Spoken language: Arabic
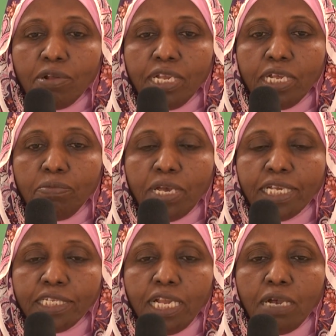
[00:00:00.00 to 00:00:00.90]
لي
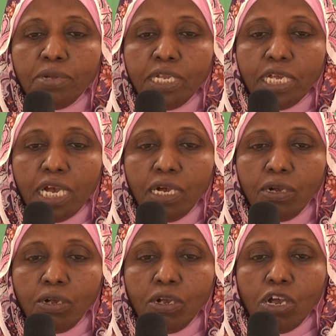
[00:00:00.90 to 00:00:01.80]
بهذه العملية
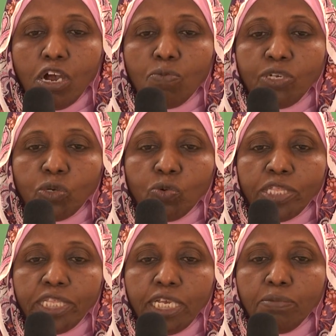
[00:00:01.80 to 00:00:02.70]
وبشكر
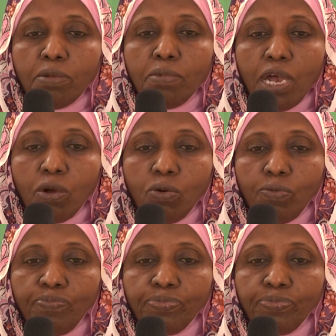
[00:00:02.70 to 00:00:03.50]
التيم معه